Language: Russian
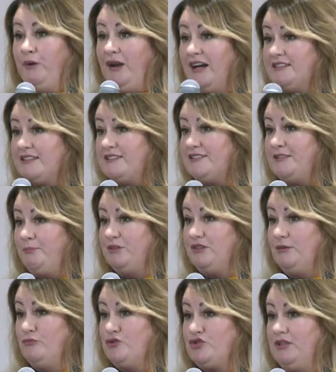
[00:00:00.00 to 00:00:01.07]
прятаться,
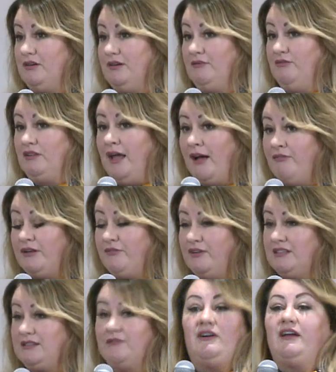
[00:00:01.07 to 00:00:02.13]
потому что
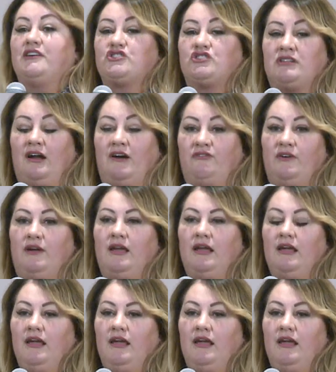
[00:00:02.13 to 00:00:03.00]
вылавливали, давали штрафы.